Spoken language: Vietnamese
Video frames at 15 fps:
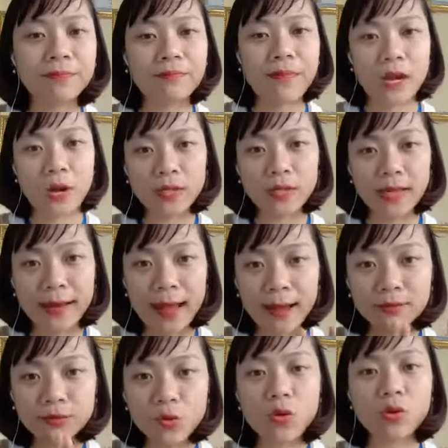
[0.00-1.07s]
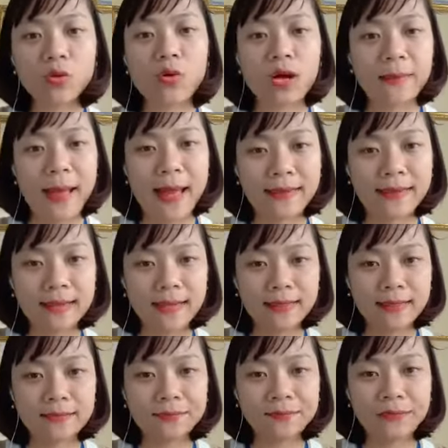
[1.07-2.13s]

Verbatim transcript: Bạn có thể đăng tút của các bạn lên.